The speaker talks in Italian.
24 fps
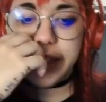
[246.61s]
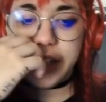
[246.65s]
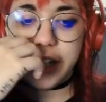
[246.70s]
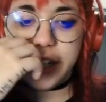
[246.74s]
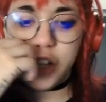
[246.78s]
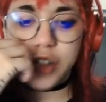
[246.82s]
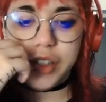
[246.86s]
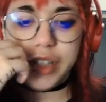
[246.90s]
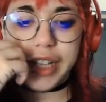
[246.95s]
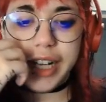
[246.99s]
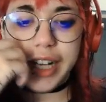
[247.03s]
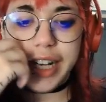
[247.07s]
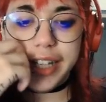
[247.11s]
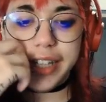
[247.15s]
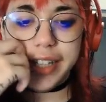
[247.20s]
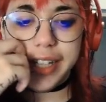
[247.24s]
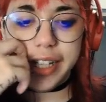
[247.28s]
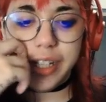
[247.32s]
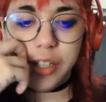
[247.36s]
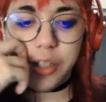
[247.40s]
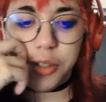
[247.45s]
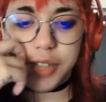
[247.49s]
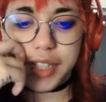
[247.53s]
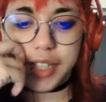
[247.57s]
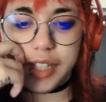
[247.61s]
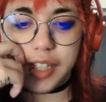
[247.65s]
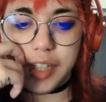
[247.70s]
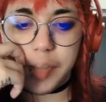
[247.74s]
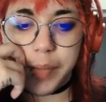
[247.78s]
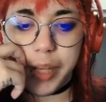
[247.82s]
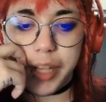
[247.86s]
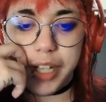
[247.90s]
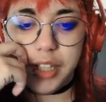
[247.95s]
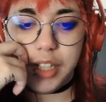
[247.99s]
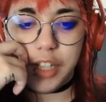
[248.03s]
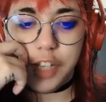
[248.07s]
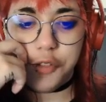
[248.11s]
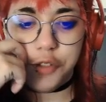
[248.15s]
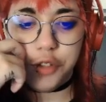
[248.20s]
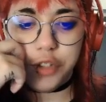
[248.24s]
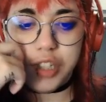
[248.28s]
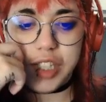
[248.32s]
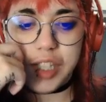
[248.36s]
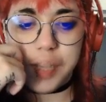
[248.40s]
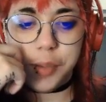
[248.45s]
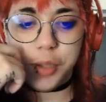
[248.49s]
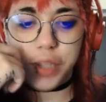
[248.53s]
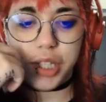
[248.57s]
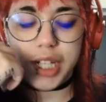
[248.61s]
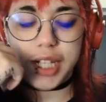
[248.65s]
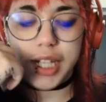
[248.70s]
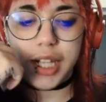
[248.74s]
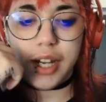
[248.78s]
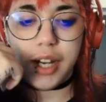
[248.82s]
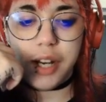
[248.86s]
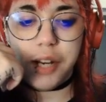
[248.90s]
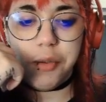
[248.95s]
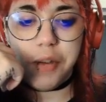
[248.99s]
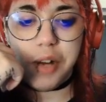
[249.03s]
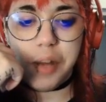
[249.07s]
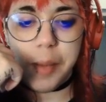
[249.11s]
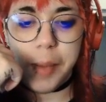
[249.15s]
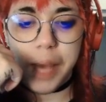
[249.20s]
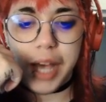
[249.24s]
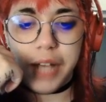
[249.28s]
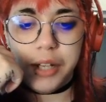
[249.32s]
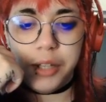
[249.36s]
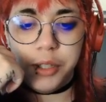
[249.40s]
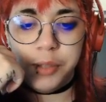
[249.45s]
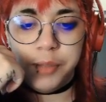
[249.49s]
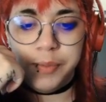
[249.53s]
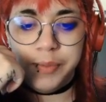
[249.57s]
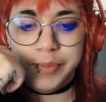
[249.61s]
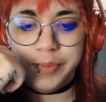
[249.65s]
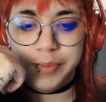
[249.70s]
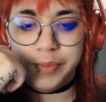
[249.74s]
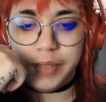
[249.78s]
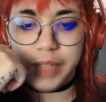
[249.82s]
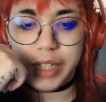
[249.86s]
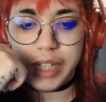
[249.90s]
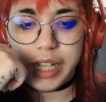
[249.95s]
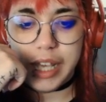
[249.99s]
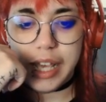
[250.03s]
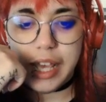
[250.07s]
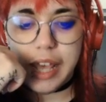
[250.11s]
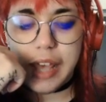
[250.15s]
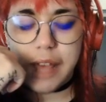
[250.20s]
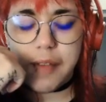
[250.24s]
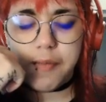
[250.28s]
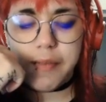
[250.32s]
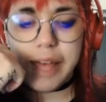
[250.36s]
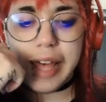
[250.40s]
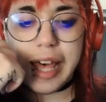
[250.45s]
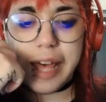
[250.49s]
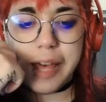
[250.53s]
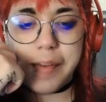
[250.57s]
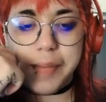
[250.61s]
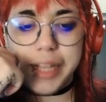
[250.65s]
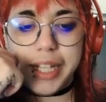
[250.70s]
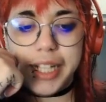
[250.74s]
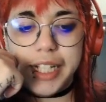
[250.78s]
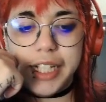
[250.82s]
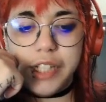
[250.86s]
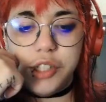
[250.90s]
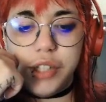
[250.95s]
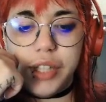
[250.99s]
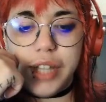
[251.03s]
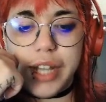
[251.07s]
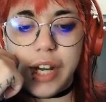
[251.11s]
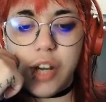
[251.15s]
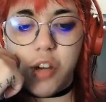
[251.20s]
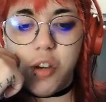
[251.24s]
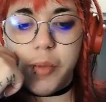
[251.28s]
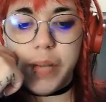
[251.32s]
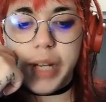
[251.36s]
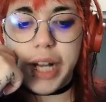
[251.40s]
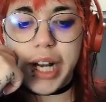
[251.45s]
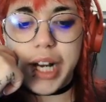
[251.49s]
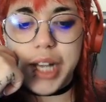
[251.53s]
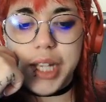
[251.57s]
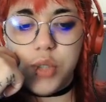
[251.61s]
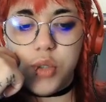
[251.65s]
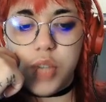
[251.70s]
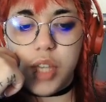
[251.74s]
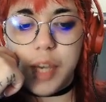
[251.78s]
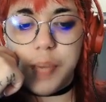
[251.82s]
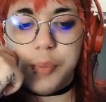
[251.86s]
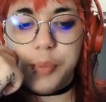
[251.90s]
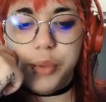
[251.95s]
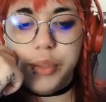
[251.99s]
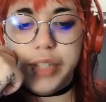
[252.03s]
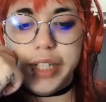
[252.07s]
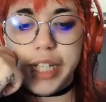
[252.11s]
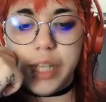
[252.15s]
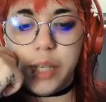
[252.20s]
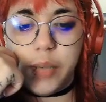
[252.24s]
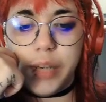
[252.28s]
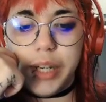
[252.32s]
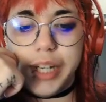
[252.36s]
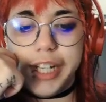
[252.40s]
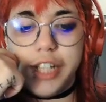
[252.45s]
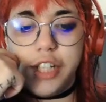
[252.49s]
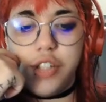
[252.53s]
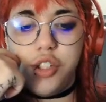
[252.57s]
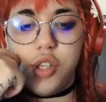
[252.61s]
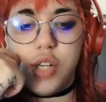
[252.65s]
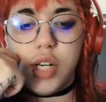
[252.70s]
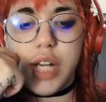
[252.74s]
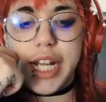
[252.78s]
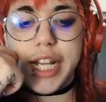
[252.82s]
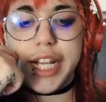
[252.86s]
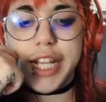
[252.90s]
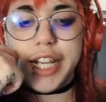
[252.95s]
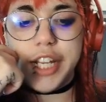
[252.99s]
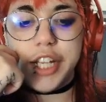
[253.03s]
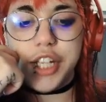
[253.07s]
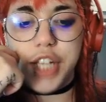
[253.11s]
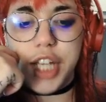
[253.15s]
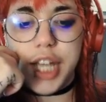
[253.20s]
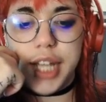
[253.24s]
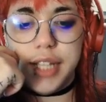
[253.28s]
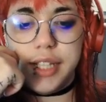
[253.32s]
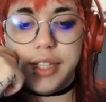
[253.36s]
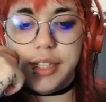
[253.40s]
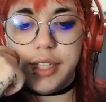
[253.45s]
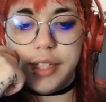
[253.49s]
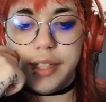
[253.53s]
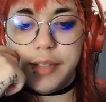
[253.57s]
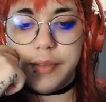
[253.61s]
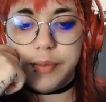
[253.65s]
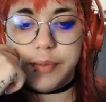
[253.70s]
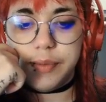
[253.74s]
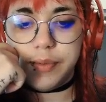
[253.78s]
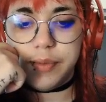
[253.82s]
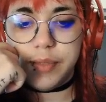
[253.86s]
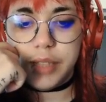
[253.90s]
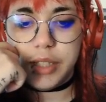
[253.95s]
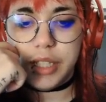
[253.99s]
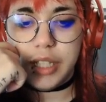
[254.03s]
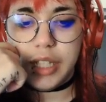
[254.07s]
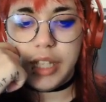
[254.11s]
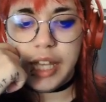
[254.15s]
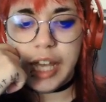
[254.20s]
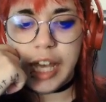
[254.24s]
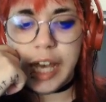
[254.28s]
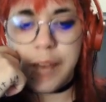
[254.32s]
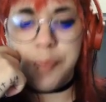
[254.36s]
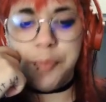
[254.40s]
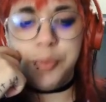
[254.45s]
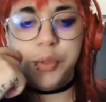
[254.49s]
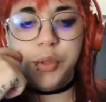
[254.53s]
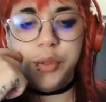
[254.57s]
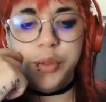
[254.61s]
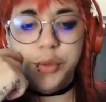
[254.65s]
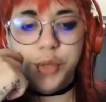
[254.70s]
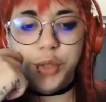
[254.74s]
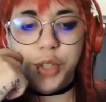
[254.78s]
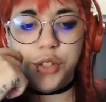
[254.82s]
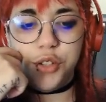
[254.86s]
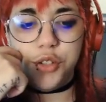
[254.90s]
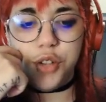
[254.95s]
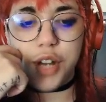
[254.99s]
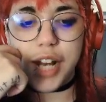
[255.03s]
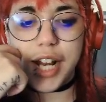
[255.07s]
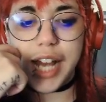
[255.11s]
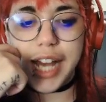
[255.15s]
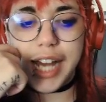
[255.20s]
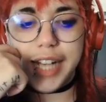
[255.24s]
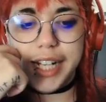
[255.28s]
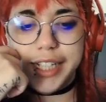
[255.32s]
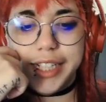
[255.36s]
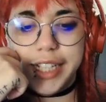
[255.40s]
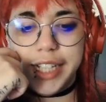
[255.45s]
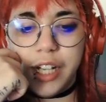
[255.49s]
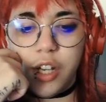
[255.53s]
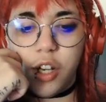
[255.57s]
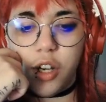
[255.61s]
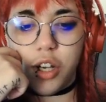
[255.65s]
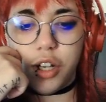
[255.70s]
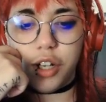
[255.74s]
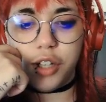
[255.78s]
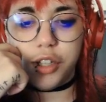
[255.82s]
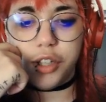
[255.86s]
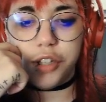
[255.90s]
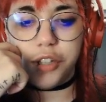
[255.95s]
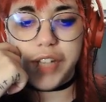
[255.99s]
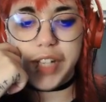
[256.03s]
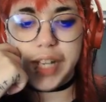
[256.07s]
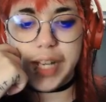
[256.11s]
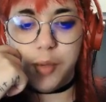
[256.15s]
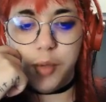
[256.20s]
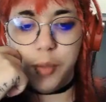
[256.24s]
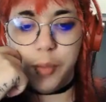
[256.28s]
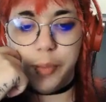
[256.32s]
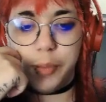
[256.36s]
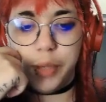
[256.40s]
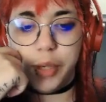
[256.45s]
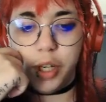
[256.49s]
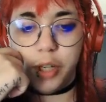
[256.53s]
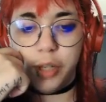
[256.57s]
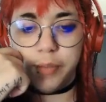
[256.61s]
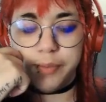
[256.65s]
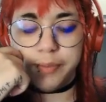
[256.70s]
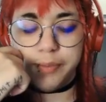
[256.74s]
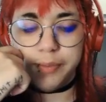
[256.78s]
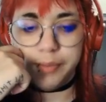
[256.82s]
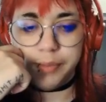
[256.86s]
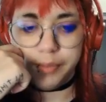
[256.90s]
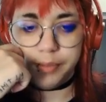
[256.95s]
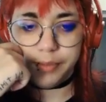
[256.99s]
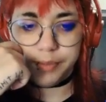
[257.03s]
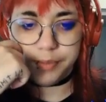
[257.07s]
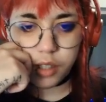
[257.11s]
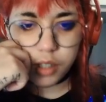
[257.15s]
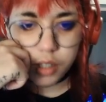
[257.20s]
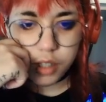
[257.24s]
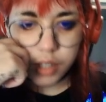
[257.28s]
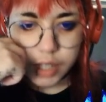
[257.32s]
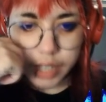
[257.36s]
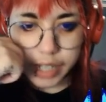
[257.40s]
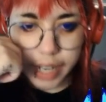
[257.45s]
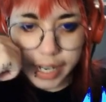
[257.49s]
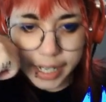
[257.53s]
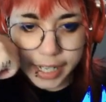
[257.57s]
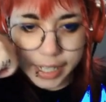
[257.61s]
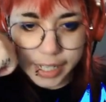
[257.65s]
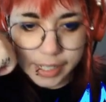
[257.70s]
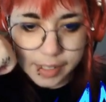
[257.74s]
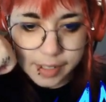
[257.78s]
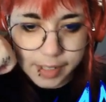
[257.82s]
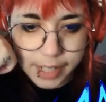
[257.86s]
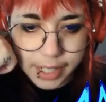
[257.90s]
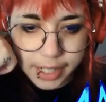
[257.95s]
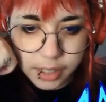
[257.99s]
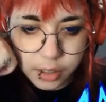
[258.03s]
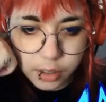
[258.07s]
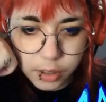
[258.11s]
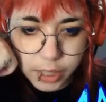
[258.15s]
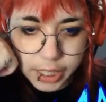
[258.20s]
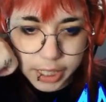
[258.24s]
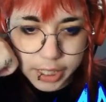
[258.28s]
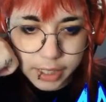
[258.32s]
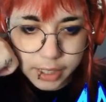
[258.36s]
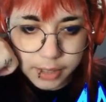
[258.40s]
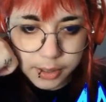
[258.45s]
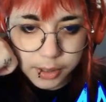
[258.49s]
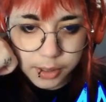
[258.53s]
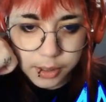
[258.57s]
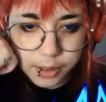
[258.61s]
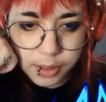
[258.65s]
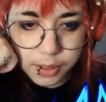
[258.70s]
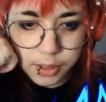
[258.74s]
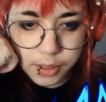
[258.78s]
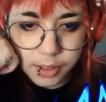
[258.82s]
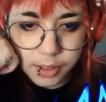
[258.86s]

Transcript: Cosa le ha detto esattamente? Forse potrei dargli una mano? Beh, mi ha detto di recuperare i suoi appunti e qualche giornale recente. Appunti e giornali, d'accordo, vediamo un po'. È eh, il cassetto che ha detto?